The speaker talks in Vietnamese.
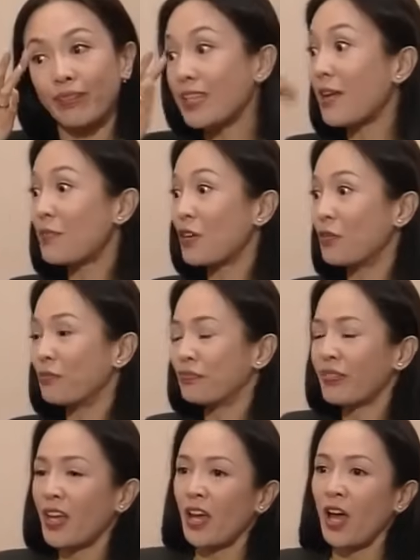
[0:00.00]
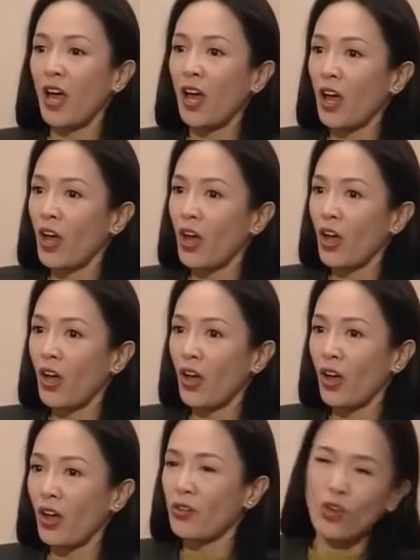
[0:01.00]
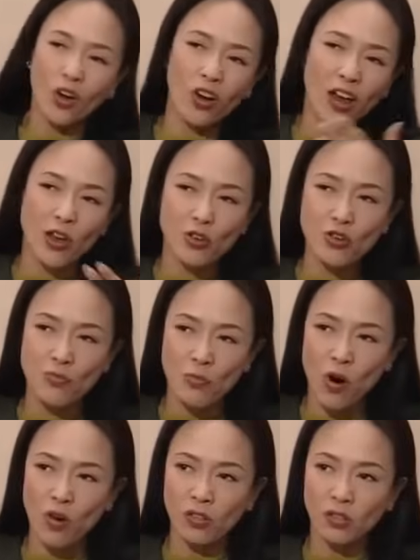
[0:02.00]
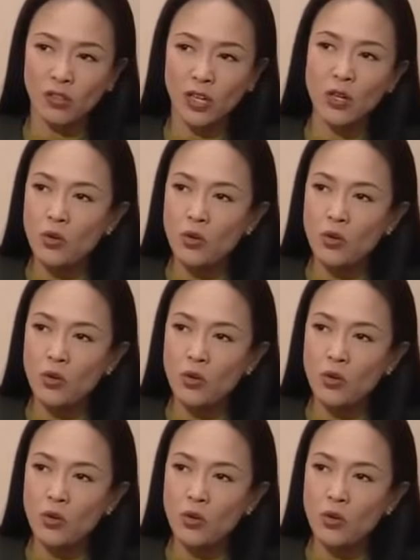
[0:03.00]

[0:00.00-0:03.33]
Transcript: Câu thứ 3. Nếu anh là Tôn Ngộ Không,